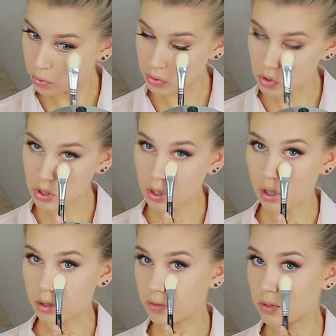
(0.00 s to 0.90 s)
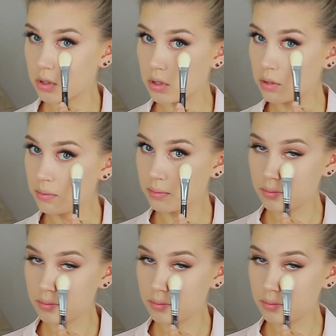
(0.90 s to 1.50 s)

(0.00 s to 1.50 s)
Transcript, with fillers: он не скатывался.